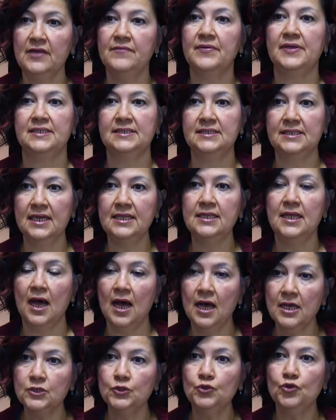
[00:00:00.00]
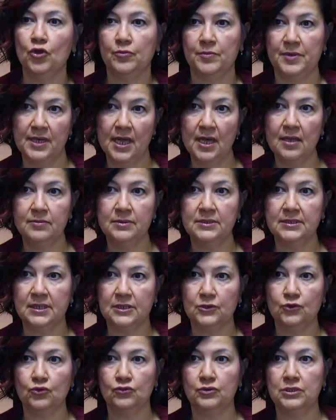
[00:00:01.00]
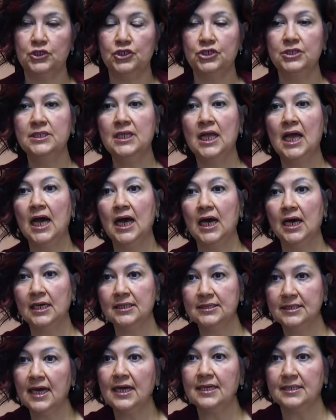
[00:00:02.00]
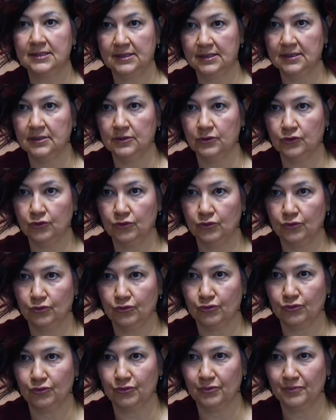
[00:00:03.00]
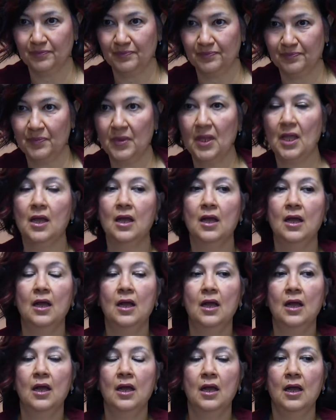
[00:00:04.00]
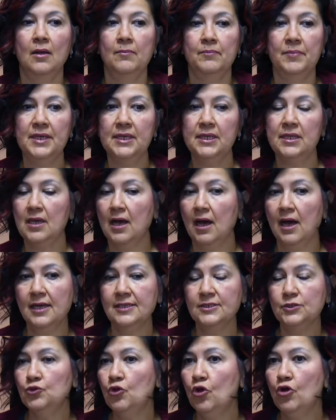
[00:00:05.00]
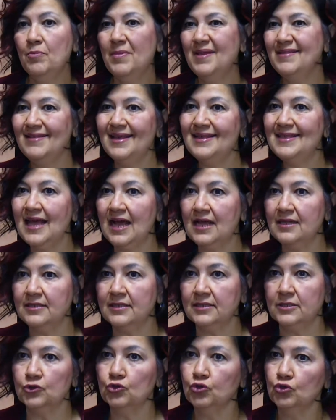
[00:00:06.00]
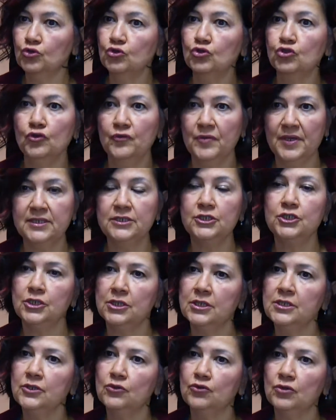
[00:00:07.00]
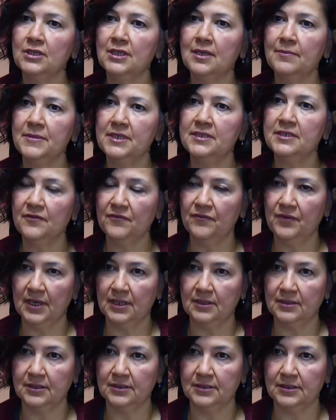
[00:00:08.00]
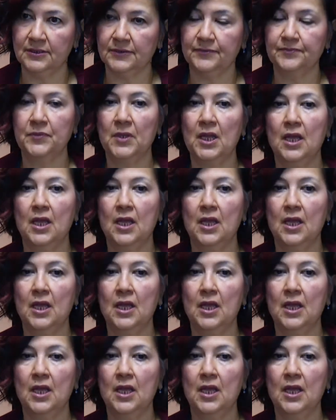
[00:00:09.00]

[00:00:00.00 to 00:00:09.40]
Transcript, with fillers: evet sen az görme rehabilitasyonu için adaysın diyoruz. Peki az görme nedenleri çocukluk ve yetişkinlik dönemlerinde farklıdır.